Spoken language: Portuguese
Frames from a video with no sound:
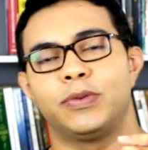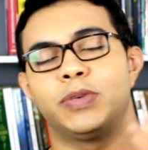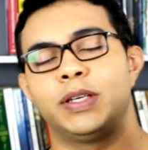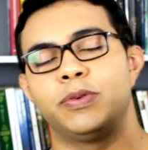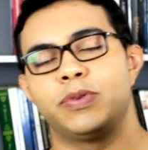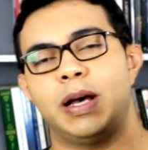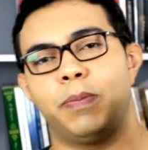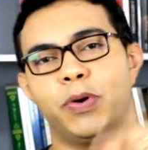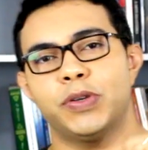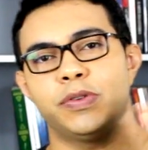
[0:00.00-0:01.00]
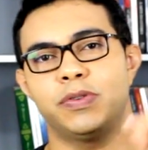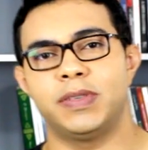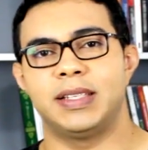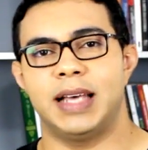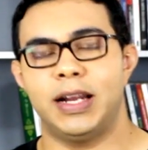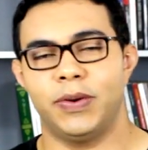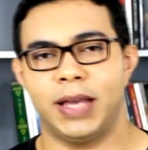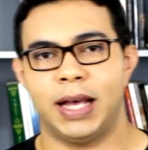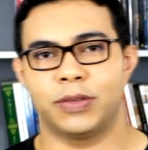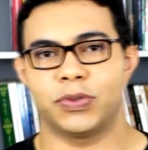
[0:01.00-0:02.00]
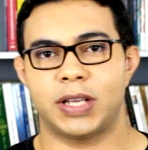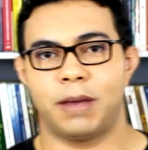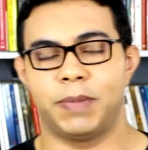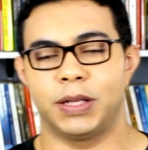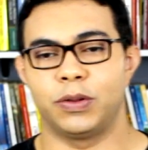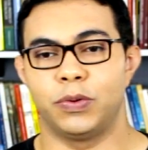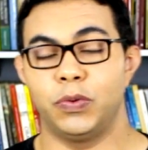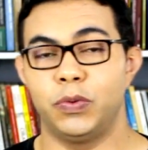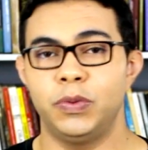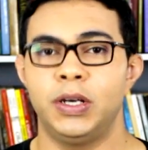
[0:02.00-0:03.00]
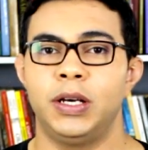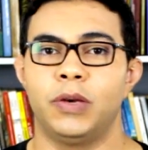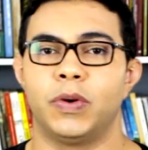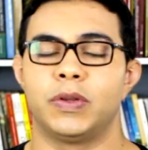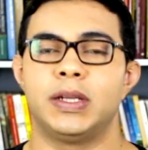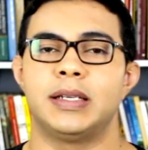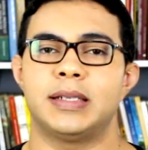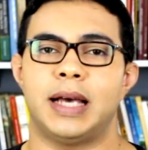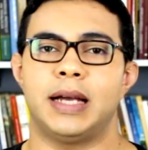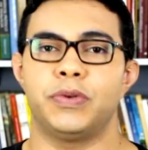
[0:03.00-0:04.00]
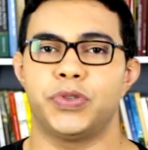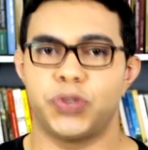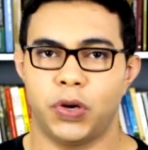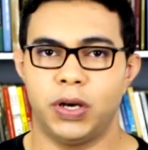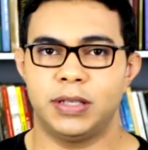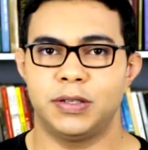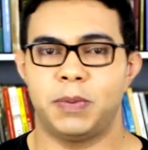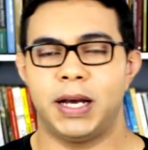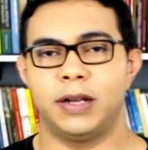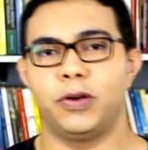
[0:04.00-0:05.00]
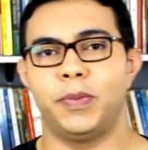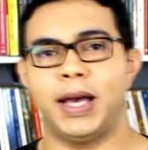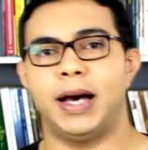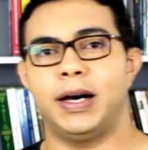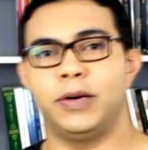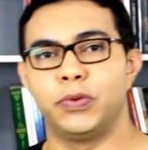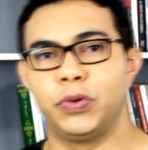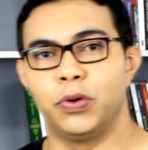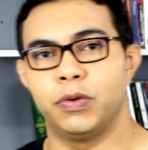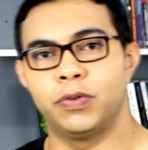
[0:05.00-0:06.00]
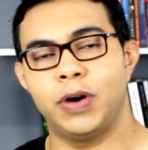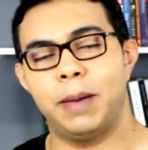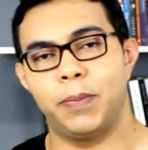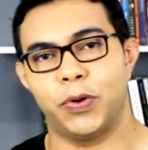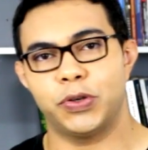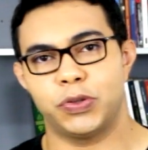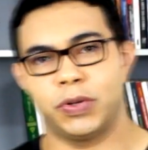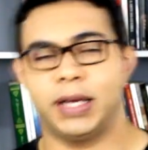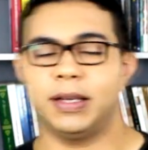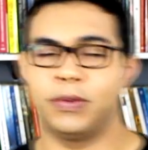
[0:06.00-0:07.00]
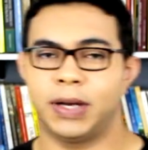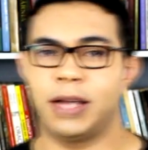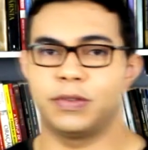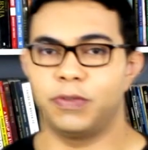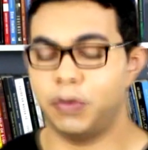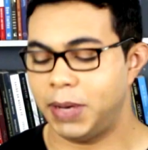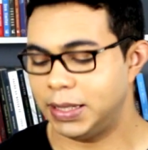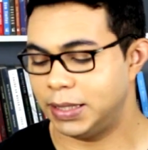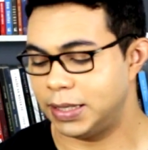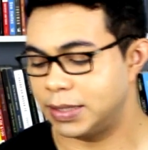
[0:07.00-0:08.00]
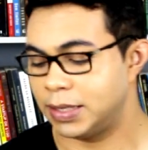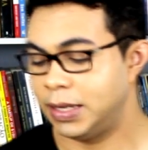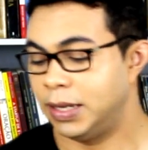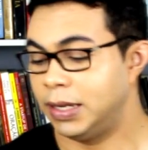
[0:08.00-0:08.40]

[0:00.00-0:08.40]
no que os apóstolos fizeram em Atos capítulo 1, quando lançaram sortes para nomear o novo apóstolo, né, que no caso foi Matias.